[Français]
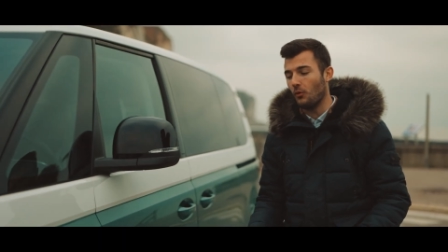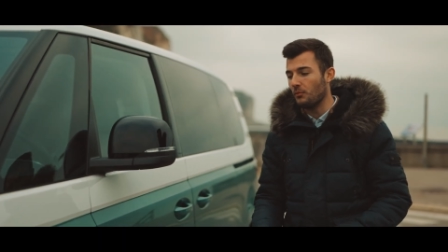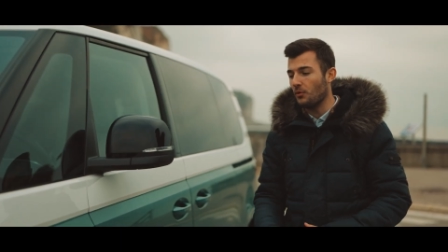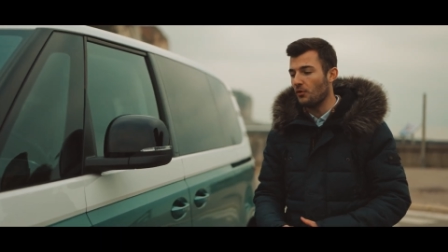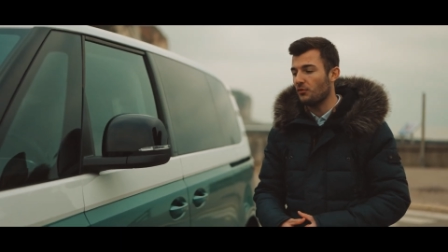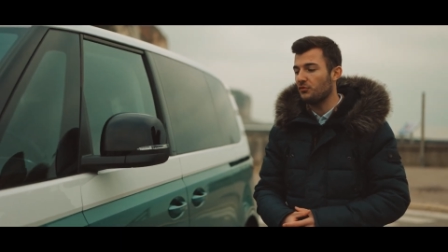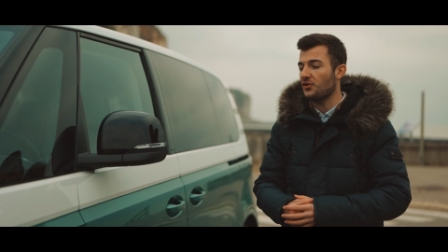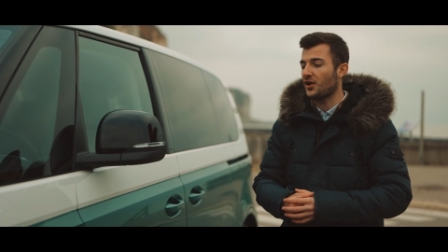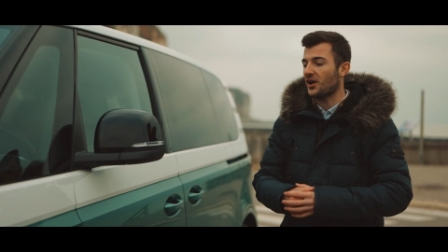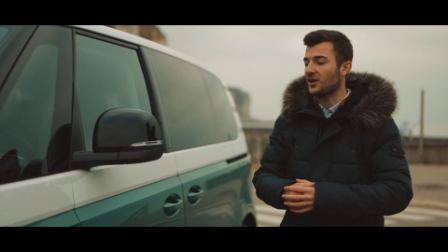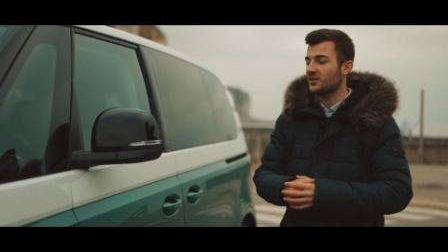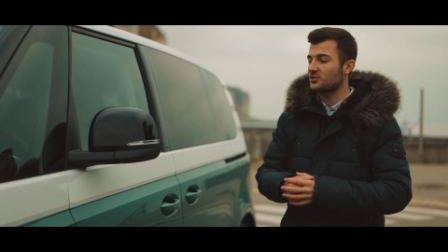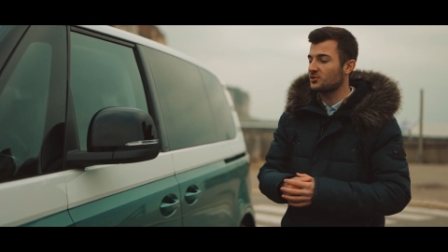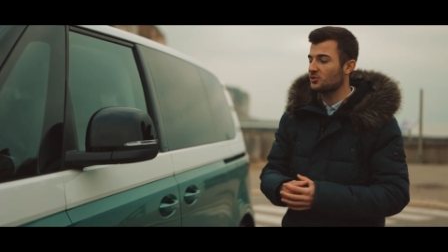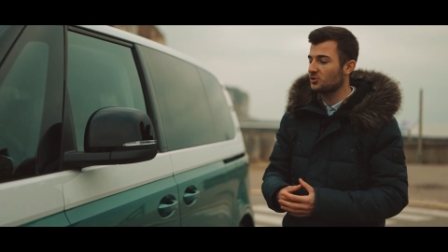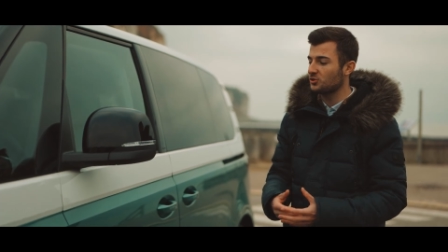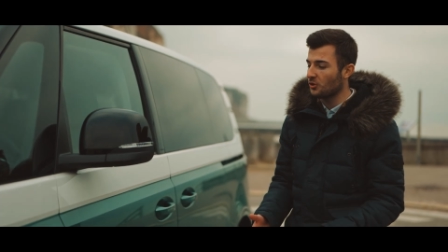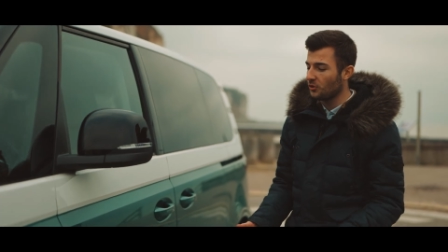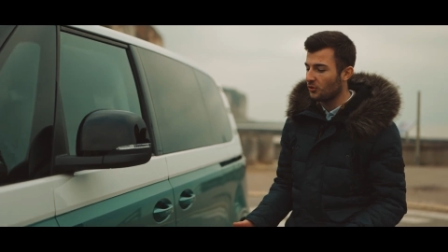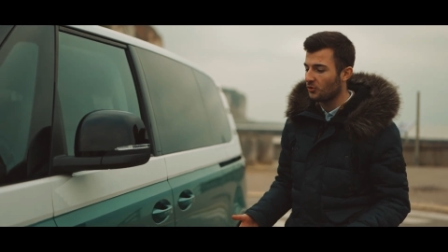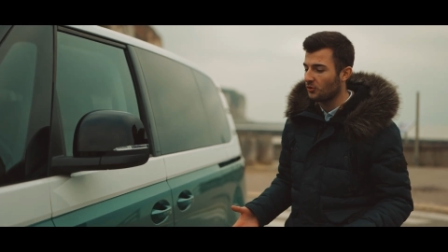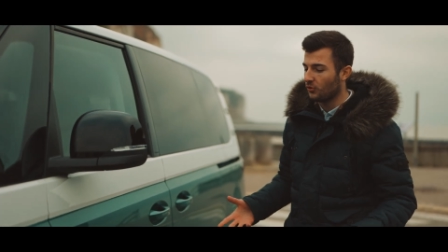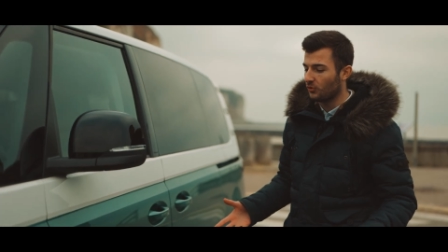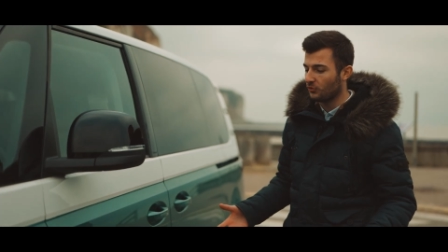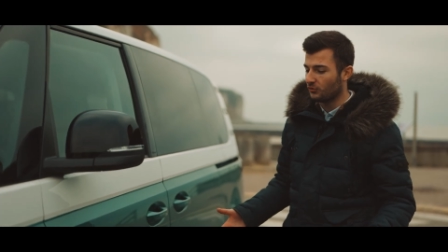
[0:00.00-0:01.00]
on peut faire
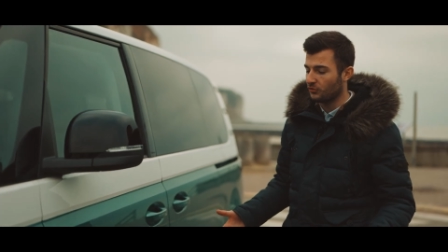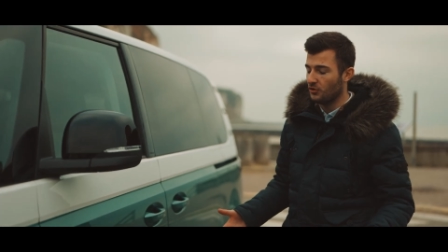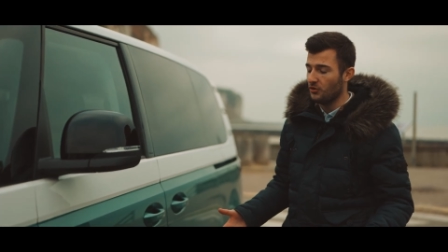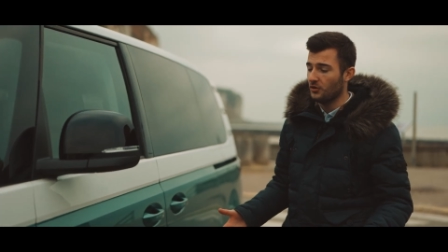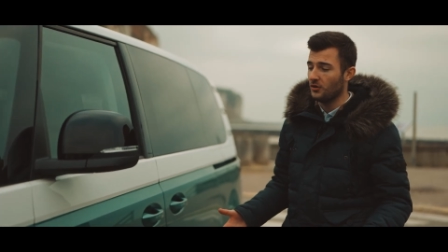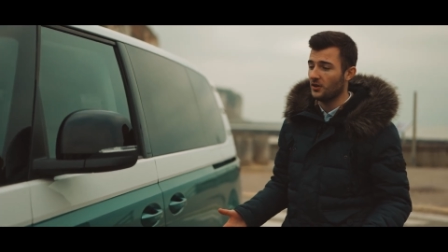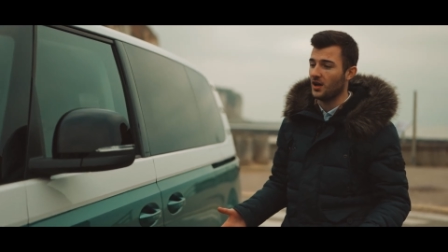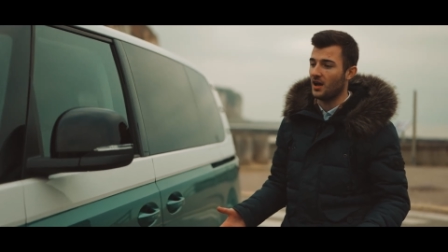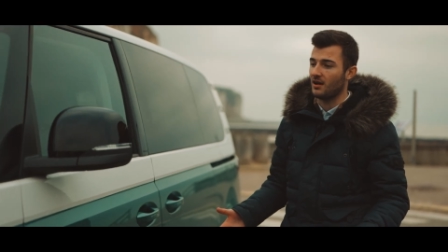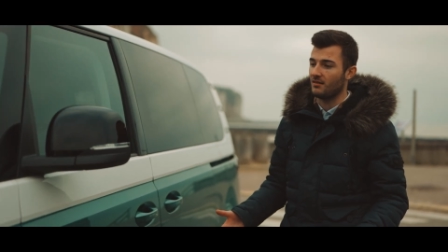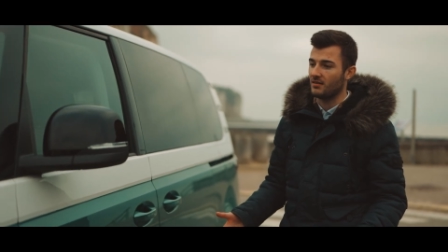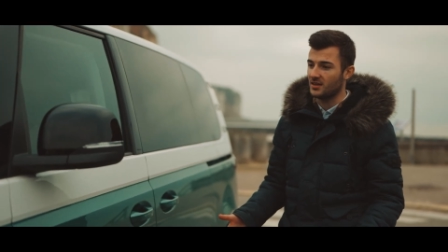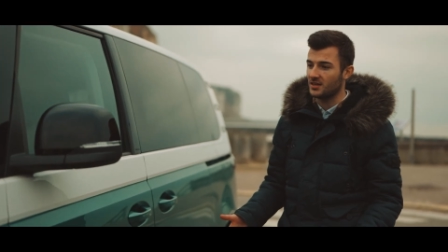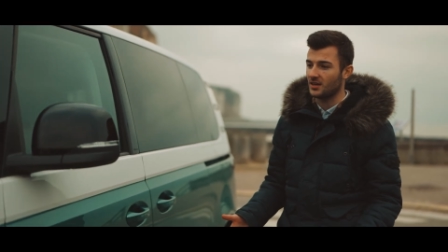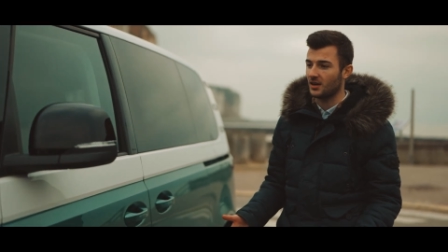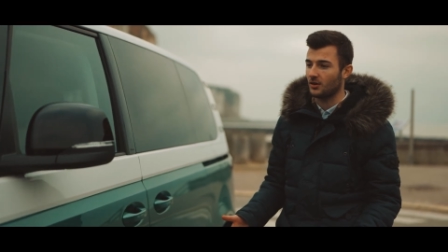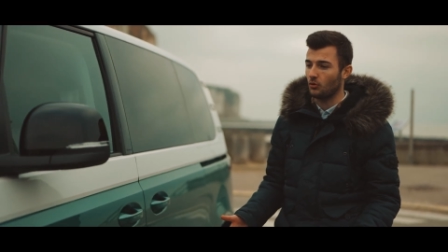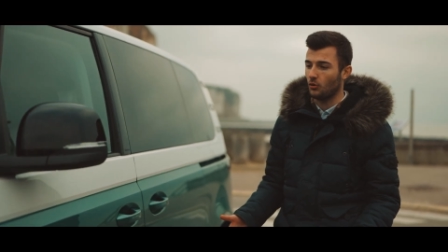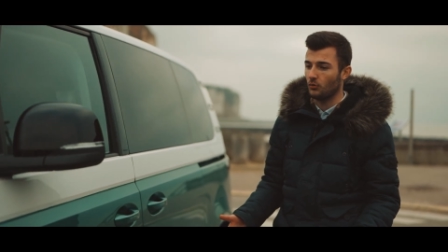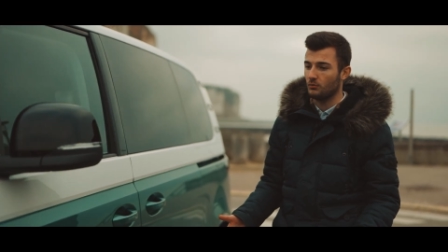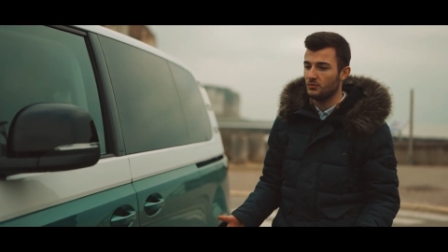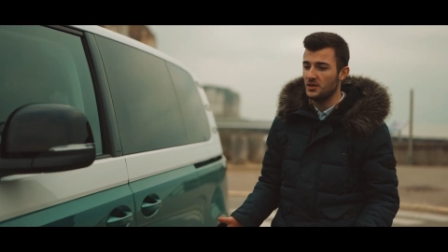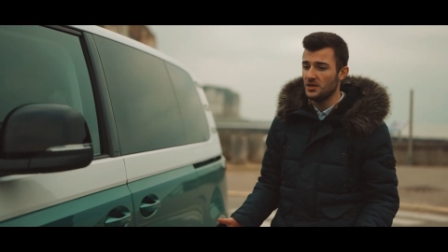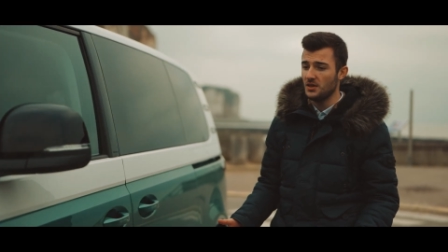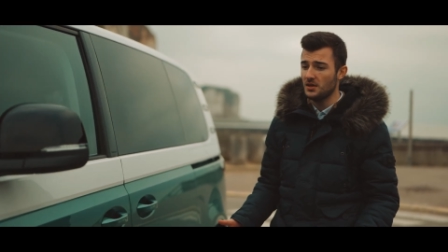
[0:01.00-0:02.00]
ce qu'on veut avec un
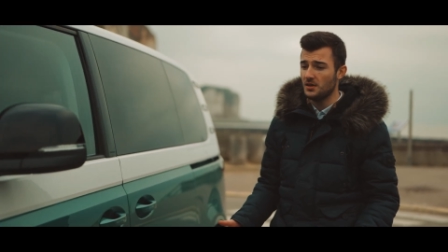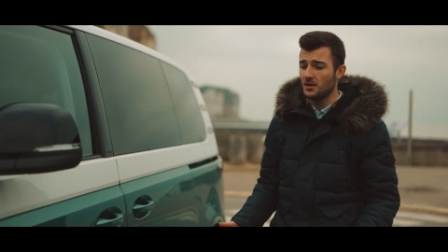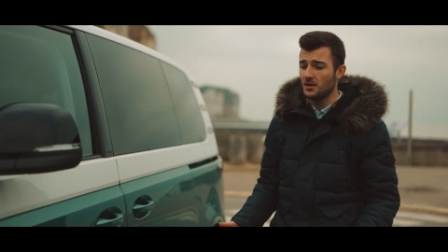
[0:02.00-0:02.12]
combi.